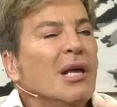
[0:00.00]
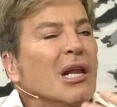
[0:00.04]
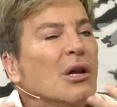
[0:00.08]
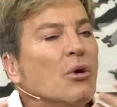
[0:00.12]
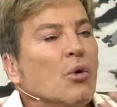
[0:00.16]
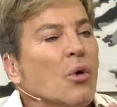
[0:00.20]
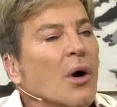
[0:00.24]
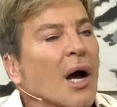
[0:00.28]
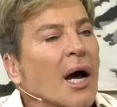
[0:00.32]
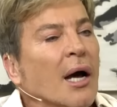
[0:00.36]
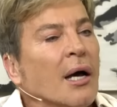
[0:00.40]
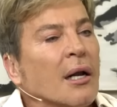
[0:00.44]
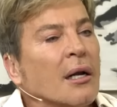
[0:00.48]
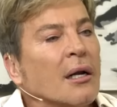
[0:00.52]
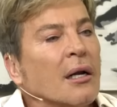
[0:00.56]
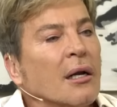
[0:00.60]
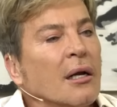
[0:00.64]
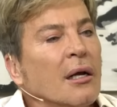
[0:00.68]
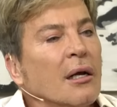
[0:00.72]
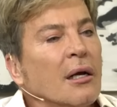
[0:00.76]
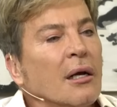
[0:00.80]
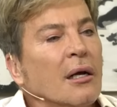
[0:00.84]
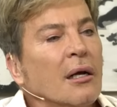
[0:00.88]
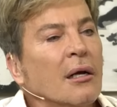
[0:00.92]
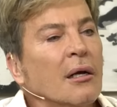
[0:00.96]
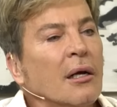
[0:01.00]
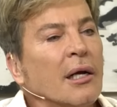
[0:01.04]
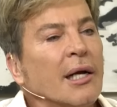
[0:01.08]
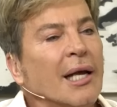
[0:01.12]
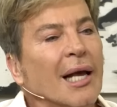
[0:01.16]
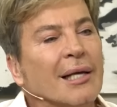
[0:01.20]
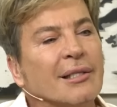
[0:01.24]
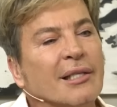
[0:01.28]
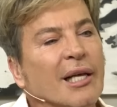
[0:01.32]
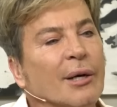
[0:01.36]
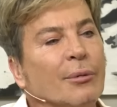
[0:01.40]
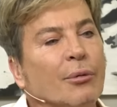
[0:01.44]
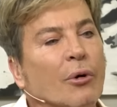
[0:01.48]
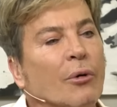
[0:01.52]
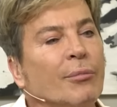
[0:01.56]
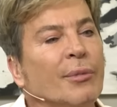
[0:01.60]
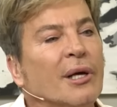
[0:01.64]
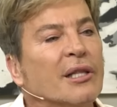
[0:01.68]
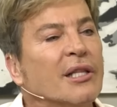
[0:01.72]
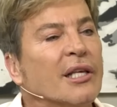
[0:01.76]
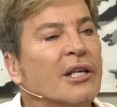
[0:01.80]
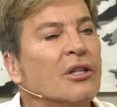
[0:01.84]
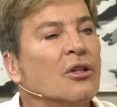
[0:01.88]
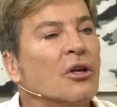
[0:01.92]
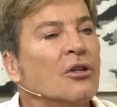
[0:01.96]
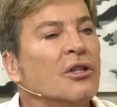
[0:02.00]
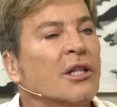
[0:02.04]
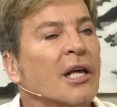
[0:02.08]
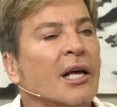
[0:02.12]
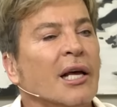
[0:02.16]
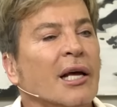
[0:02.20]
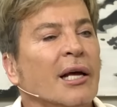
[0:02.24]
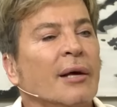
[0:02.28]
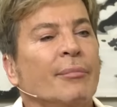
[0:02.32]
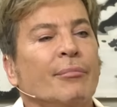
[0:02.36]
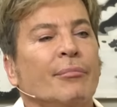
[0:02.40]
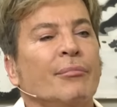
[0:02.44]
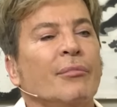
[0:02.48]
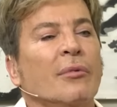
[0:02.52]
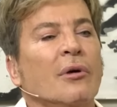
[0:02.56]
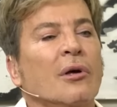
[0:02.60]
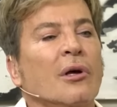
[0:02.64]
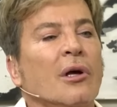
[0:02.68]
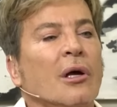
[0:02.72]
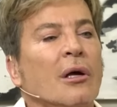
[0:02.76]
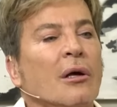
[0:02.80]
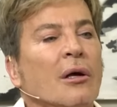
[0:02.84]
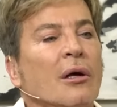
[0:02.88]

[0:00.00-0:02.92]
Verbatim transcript: lugar. ¿Qué haces vos metiéndote? Bueno, en... hay lugar para